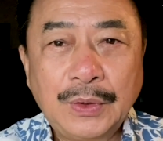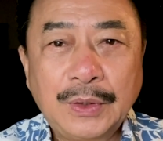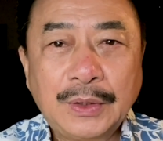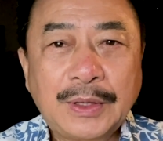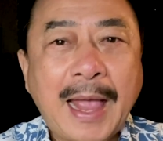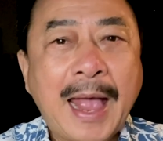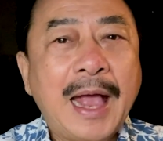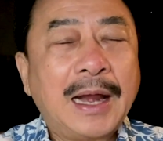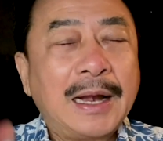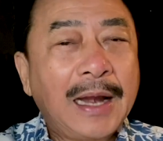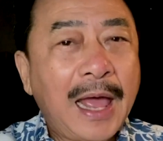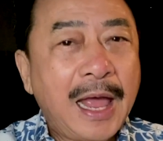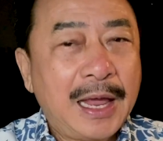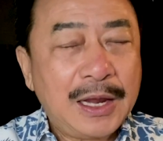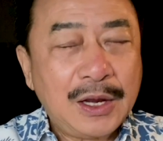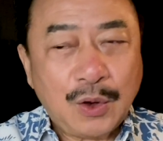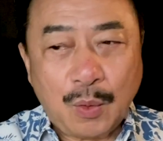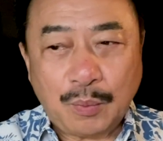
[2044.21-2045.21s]
tang
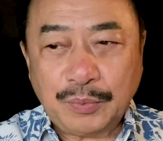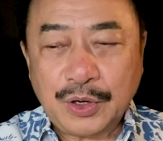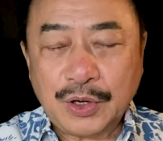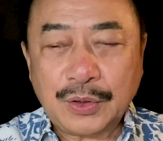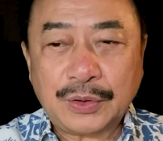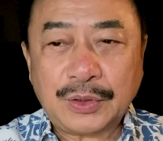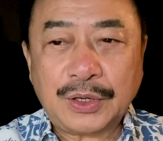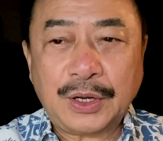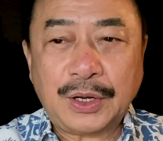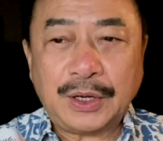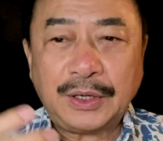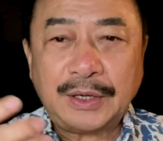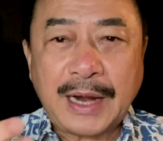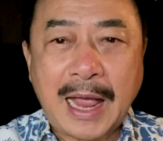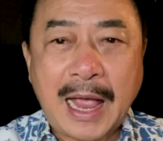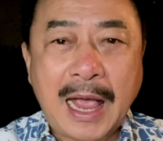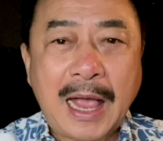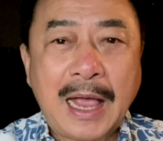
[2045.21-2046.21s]
lễ cũng được diễn
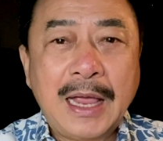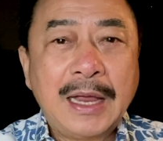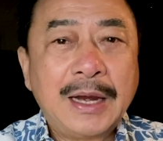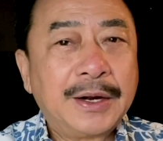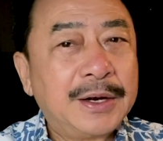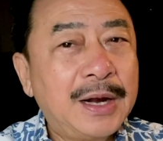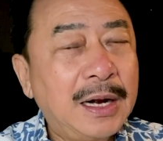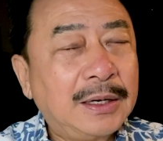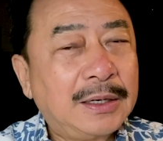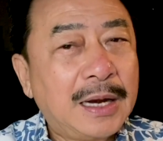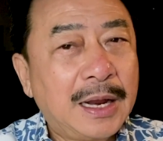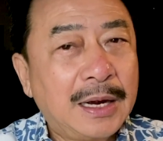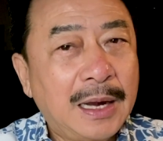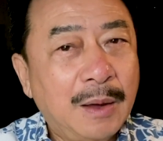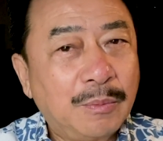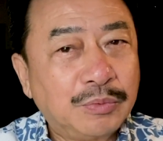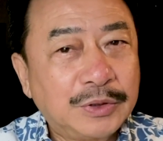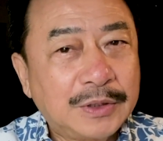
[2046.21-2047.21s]
ra rất là
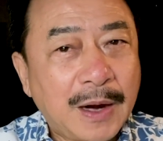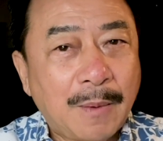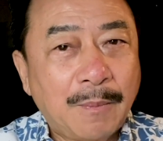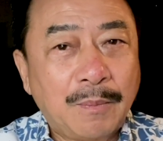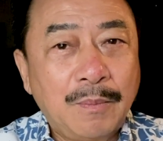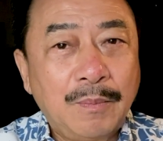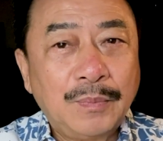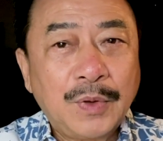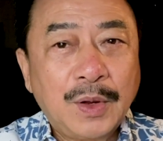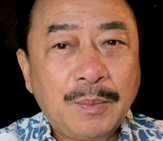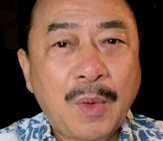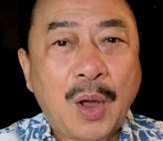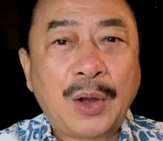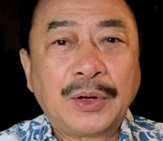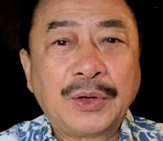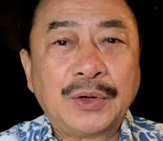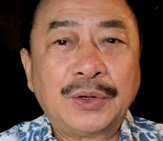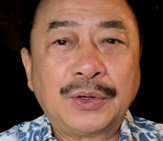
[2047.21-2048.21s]
long trọng. Mọi
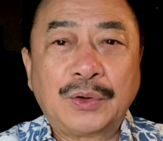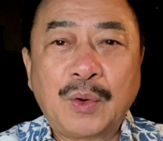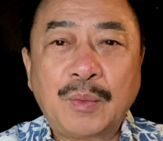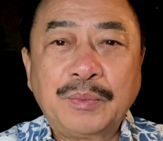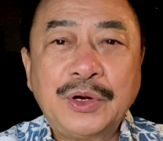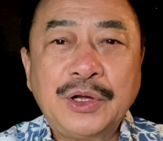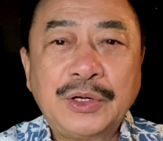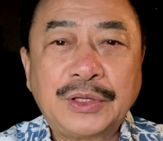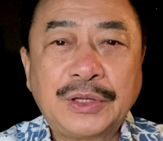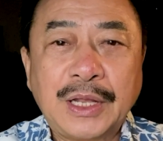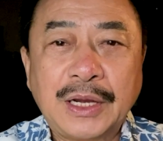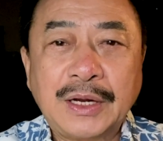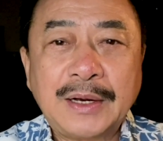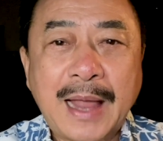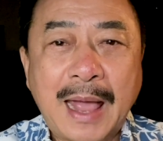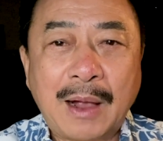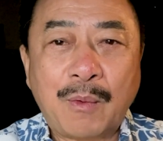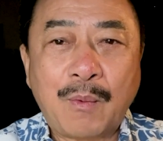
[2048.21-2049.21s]
người cũng đưa tiễn
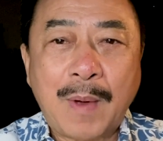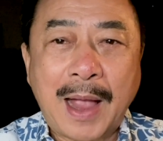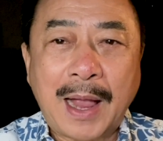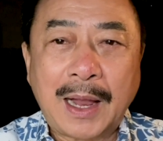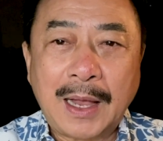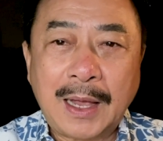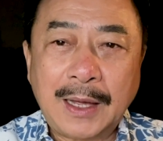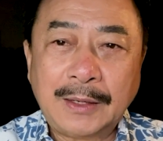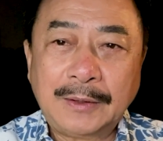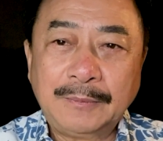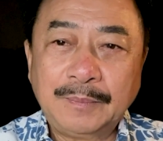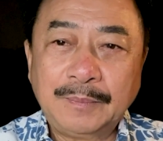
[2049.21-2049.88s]
đàng hoàng hết.